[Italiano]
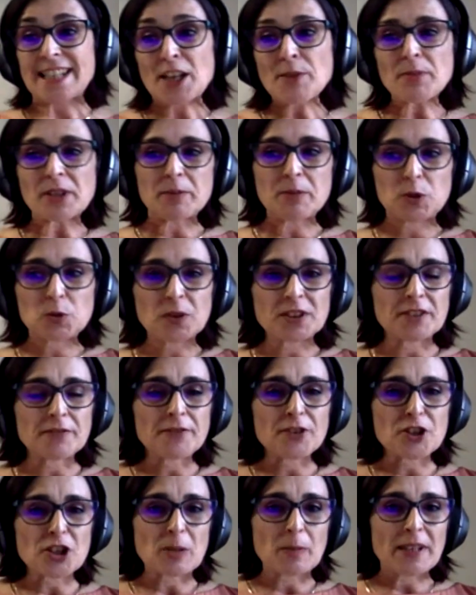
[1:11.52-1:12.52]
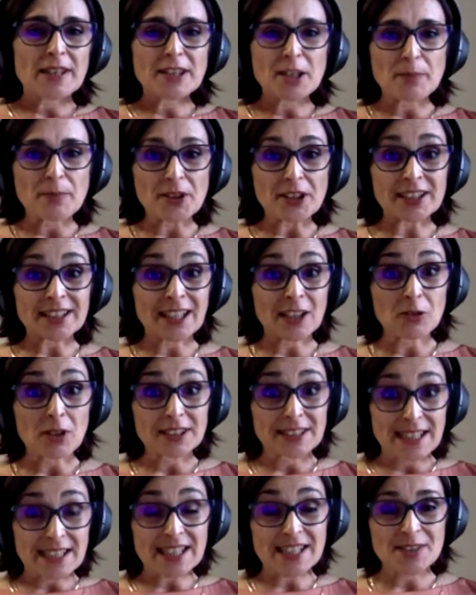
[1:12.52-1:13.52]
Se i primi due difficilmente
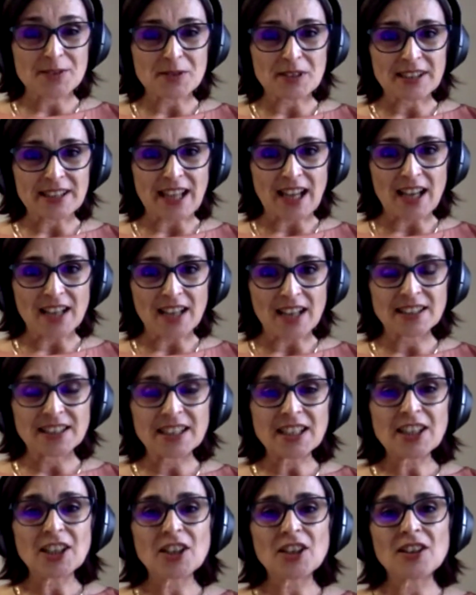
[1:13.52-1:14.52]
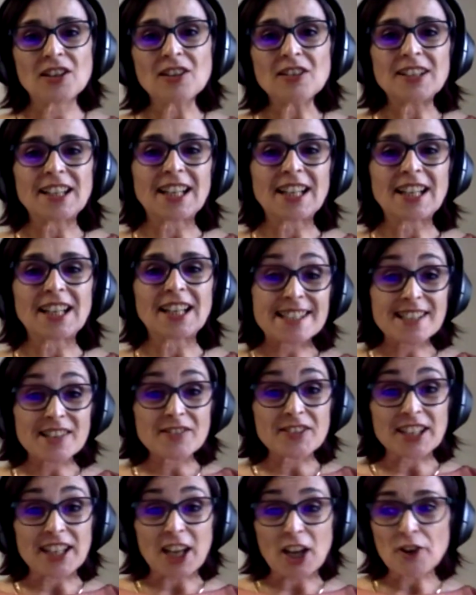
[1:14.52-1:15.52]
portano a dei risultati, con la
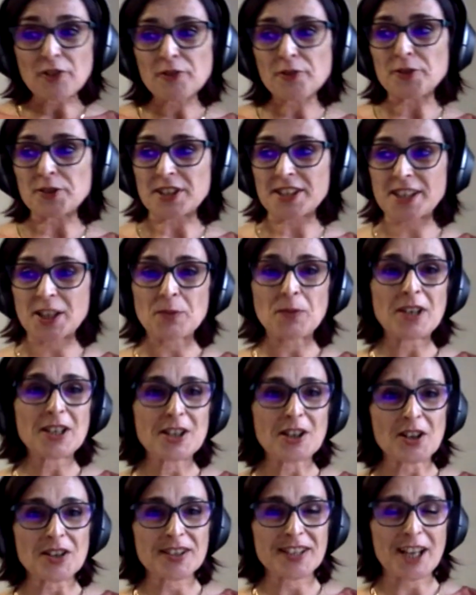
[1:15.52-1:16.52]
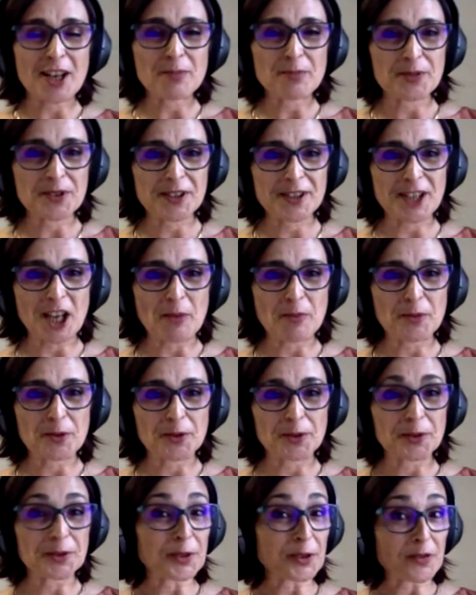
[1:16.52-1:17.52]
terza via forse qualcosa
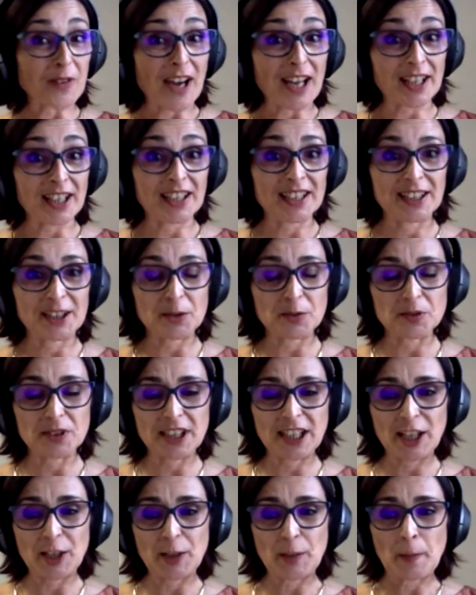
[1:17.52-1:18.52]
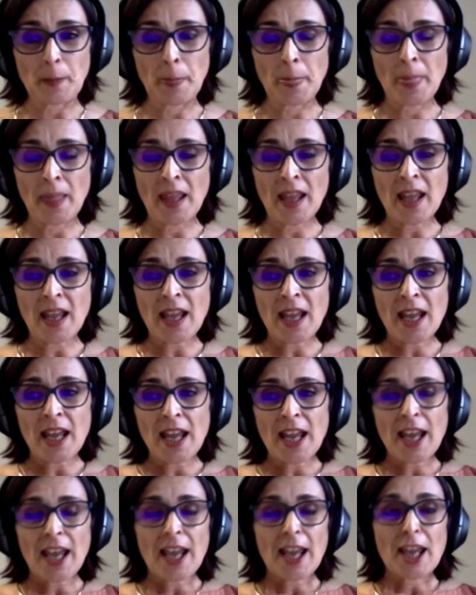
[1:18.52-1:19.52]
possiamo trovare di utile.
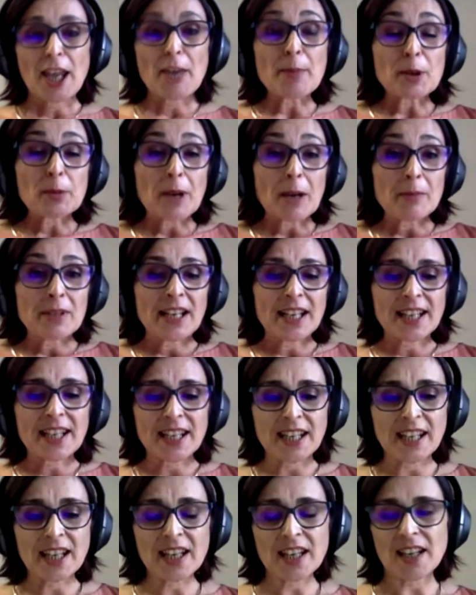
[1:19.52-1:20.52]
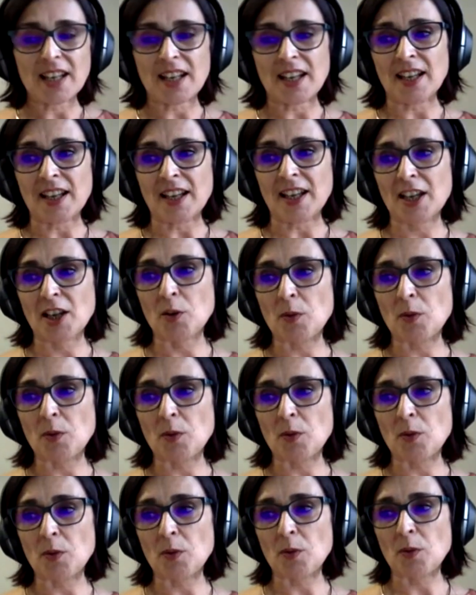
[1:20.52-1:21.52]
È probabile che, eh,
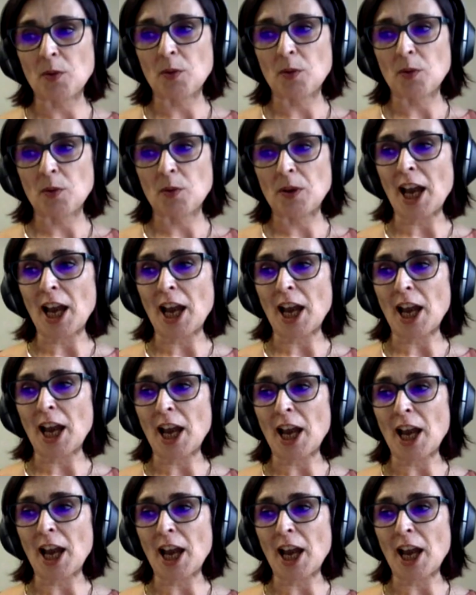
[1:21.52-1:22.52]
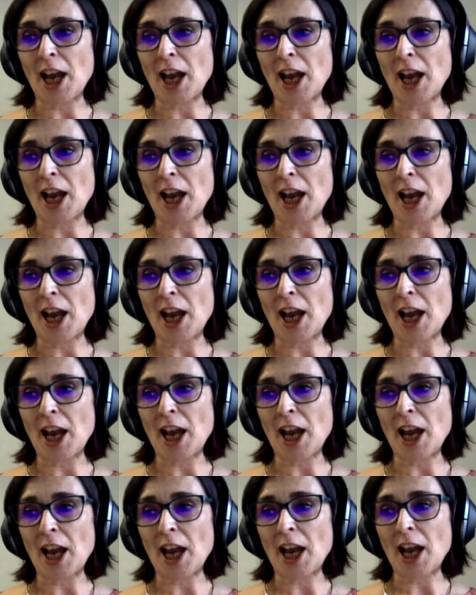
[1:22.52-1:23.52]
che vogliamo provare a fare sia la
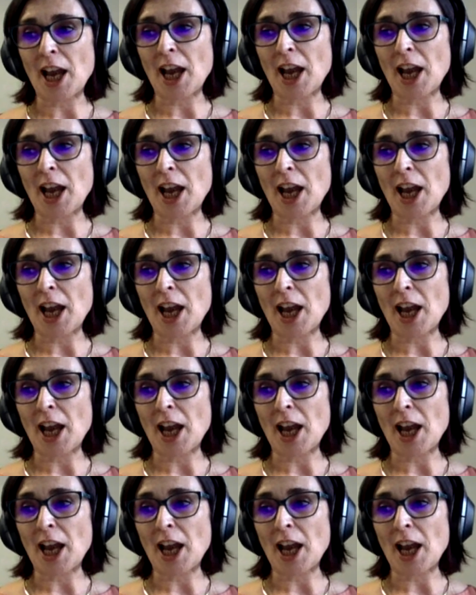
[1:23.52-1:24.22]
cosa giusta,